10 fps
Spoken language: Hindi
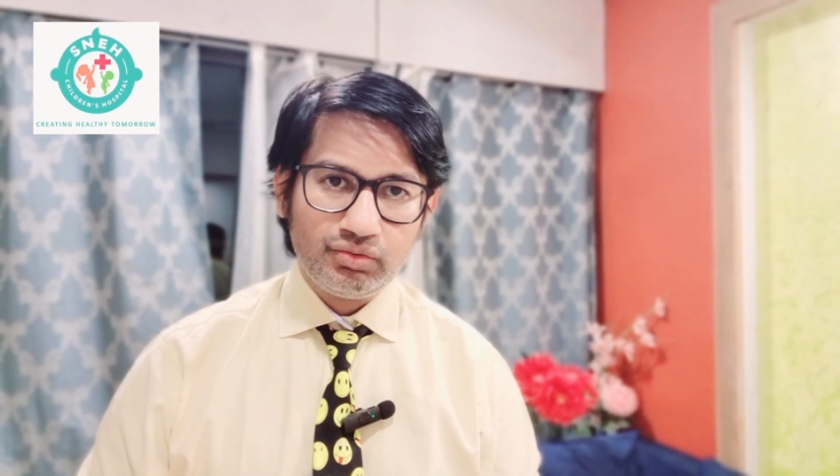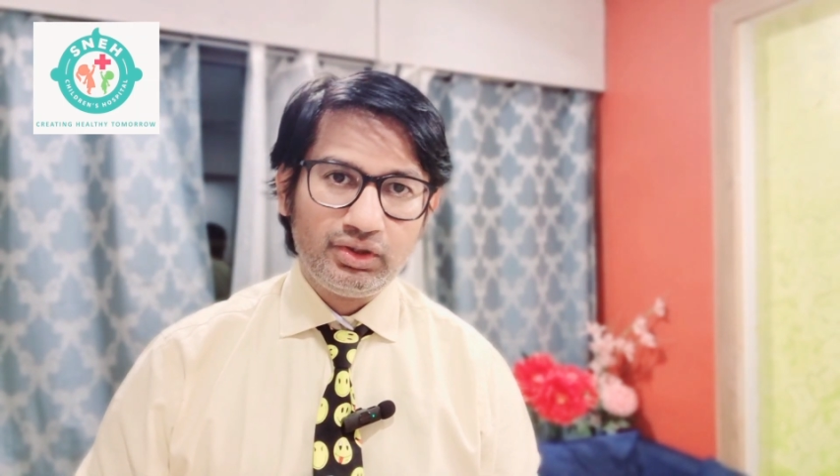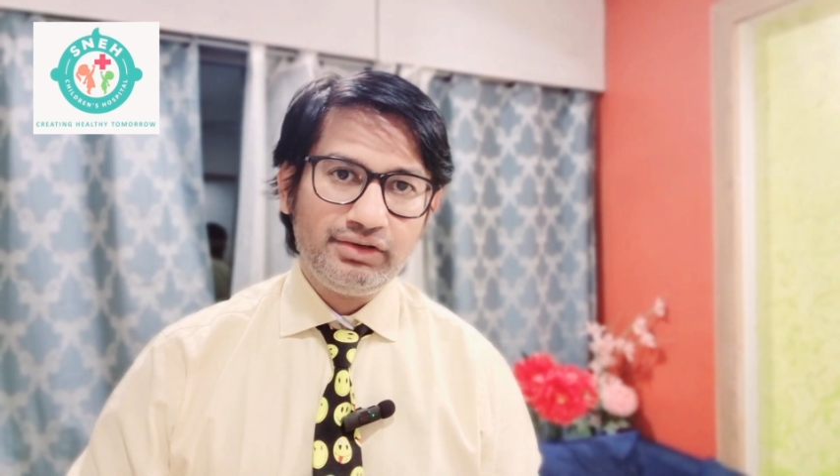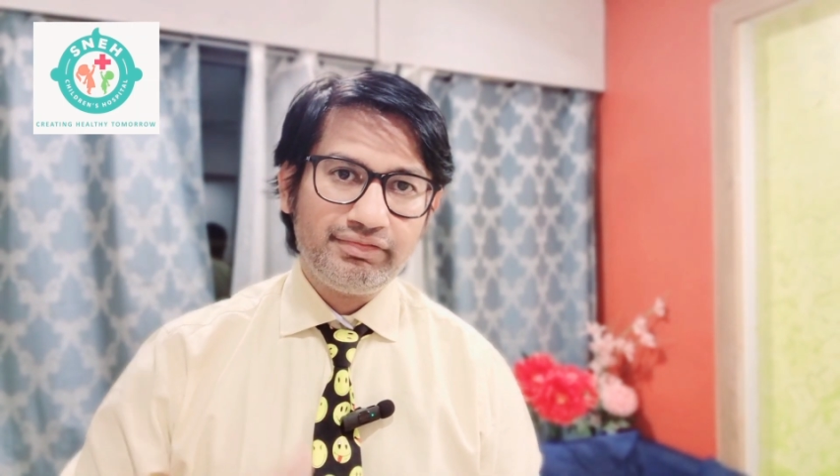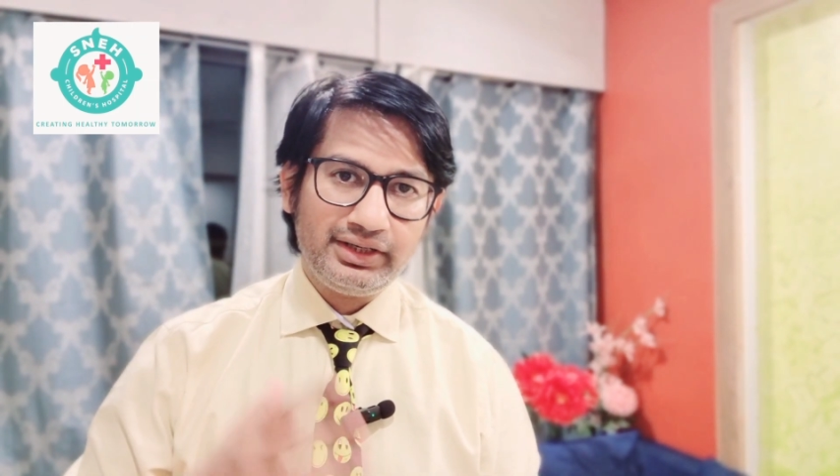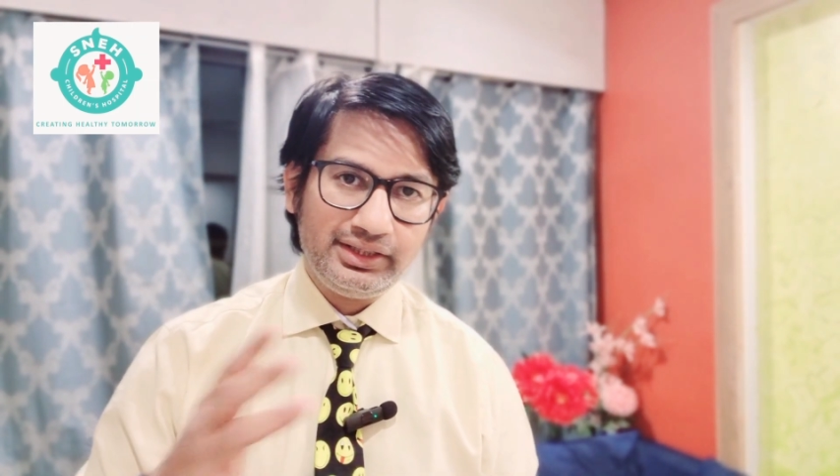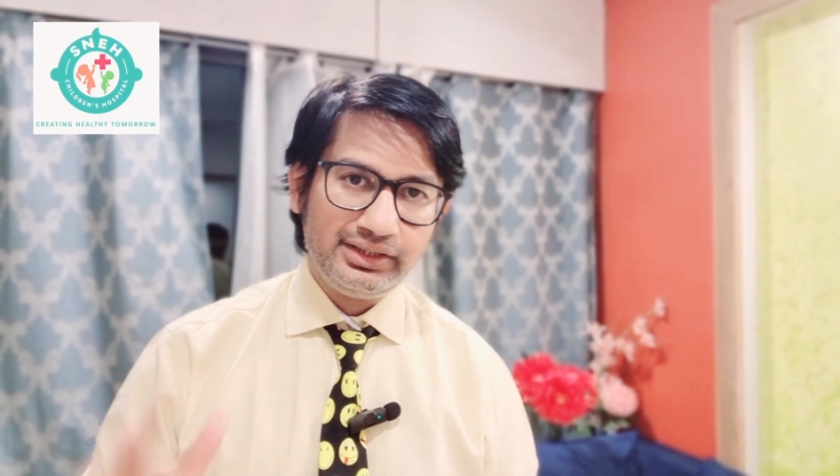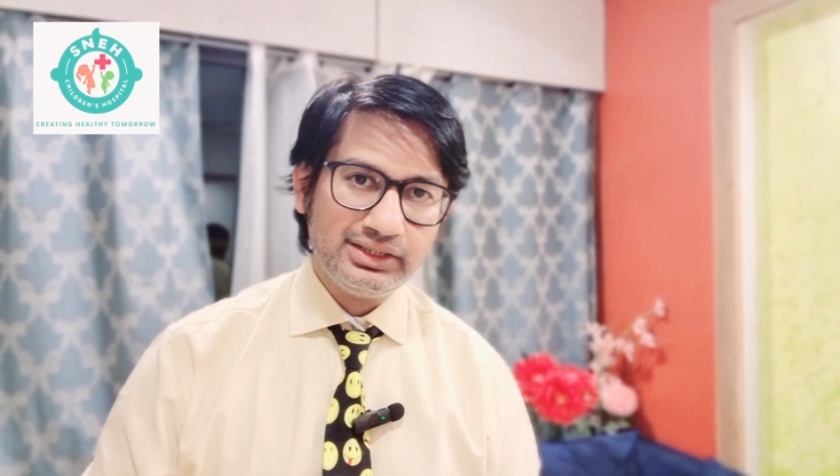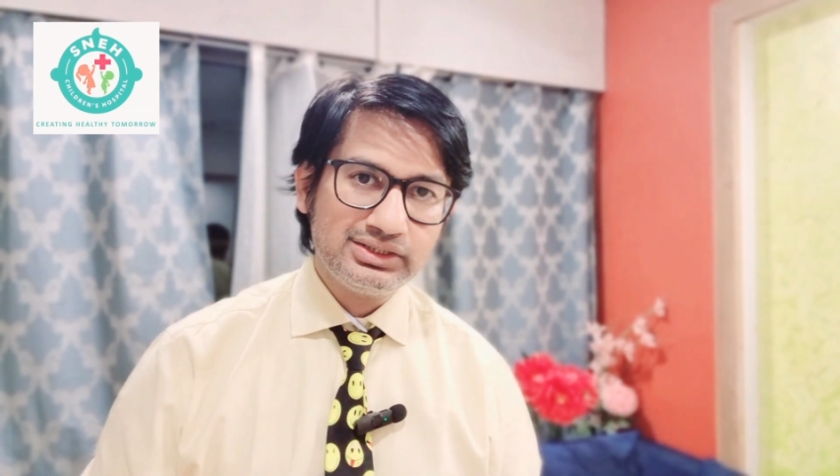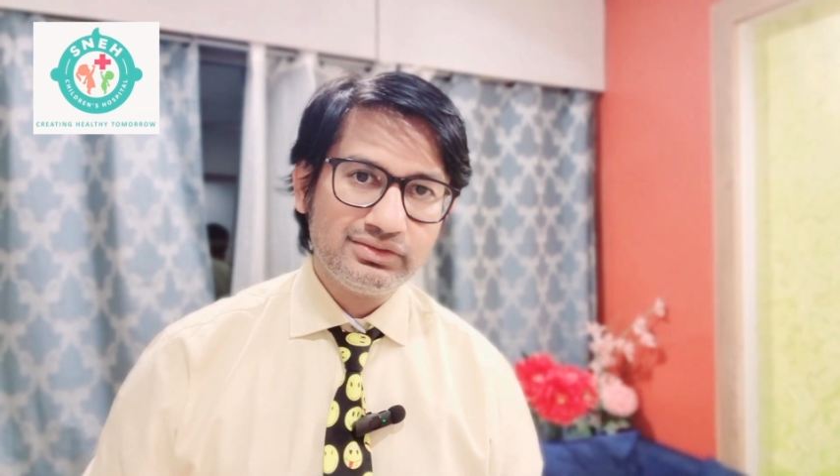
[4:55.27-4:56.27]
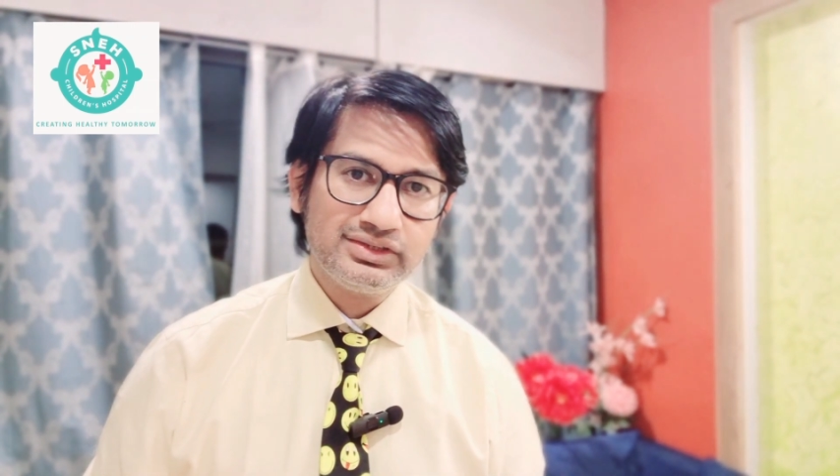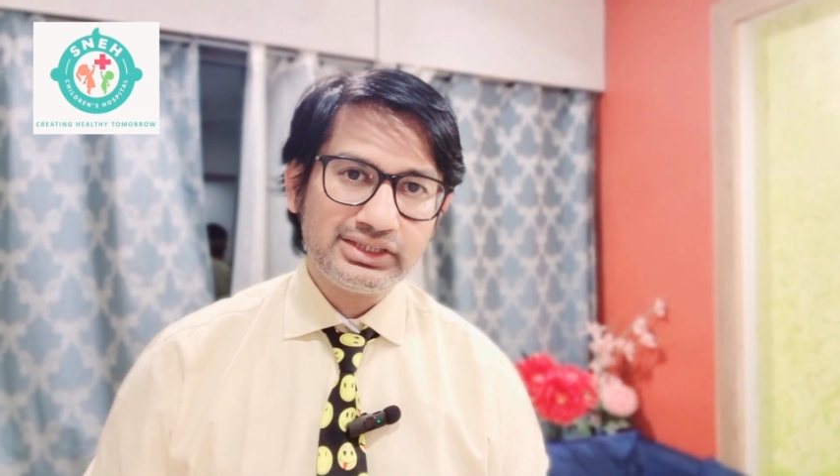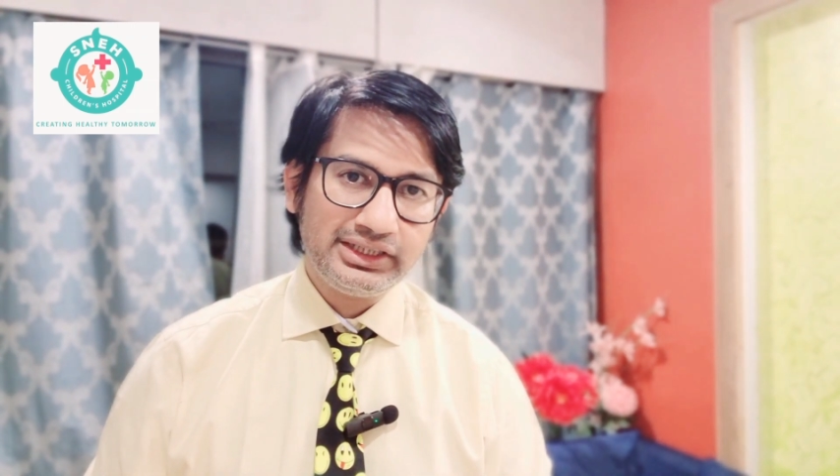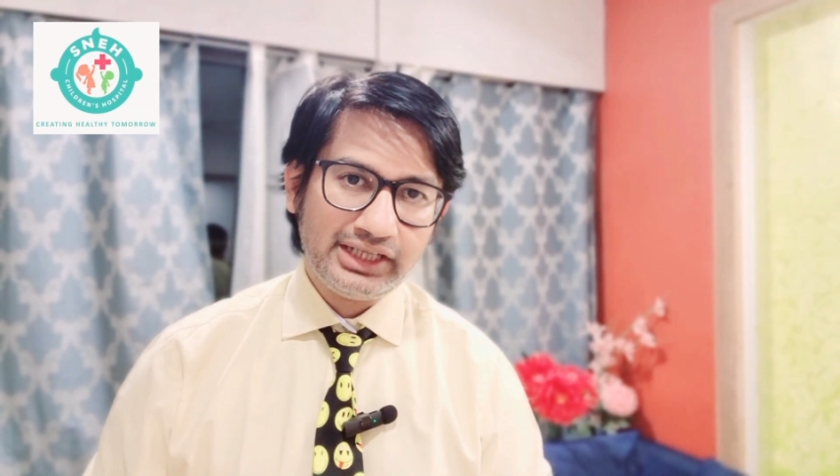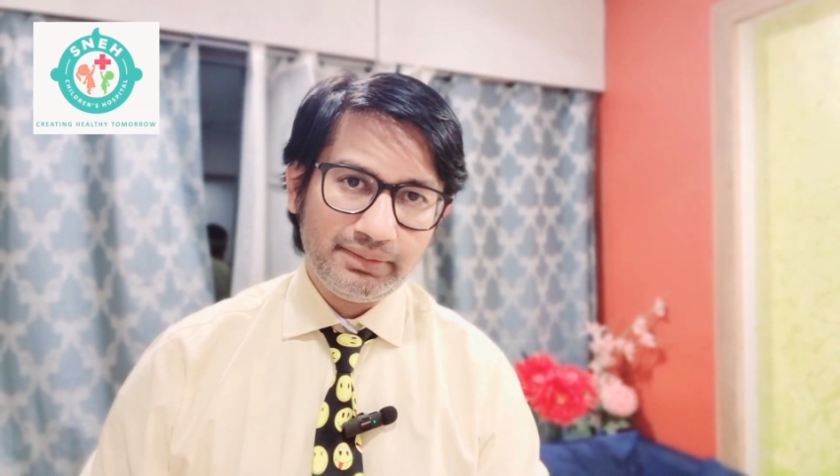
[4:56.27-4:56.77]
क्वालिफाइड इंटेंसिविस्ट के